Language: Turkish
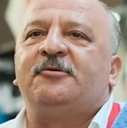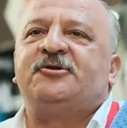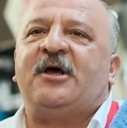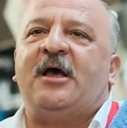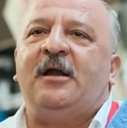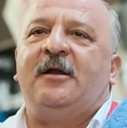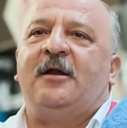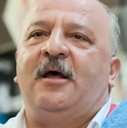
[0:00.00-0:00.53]

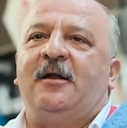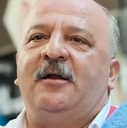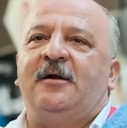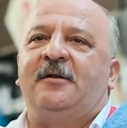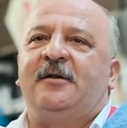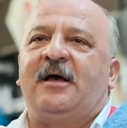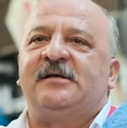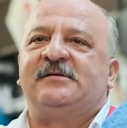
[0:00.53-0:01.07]
bıçağı eline
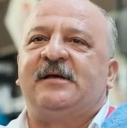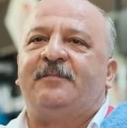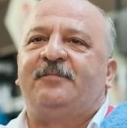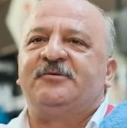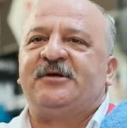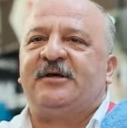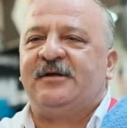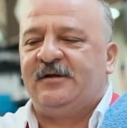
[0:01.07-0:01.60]
alırdı kasap
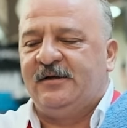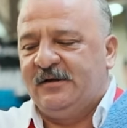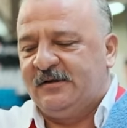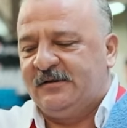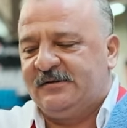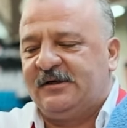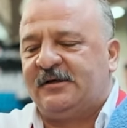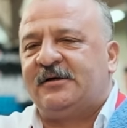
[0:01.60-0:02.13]
bıçağını.
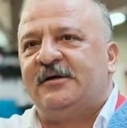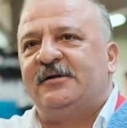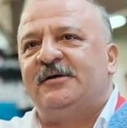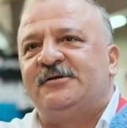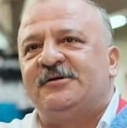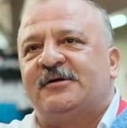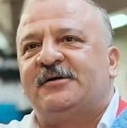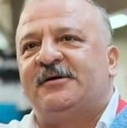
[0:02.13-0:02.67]

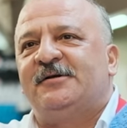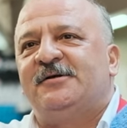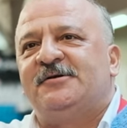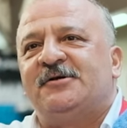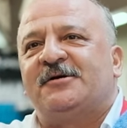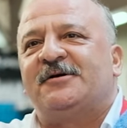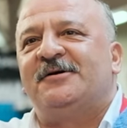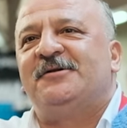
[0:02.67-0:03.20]
Cıkkıdı, cıkkıdı,
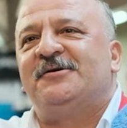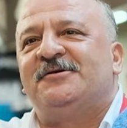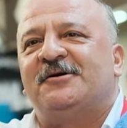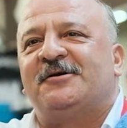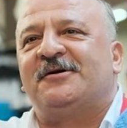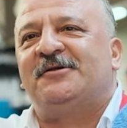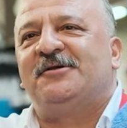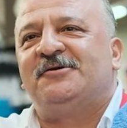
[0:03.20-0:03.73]
cıkkıdı,
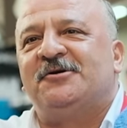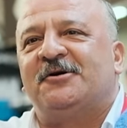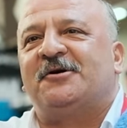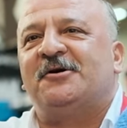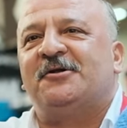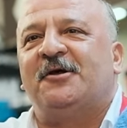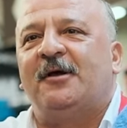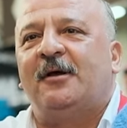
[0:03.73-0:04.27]
cıkkıdı,
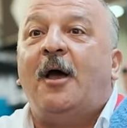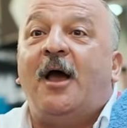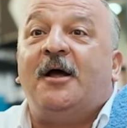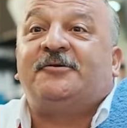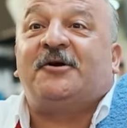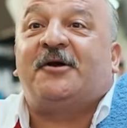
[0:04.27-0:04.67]
cıkkıdı. Eti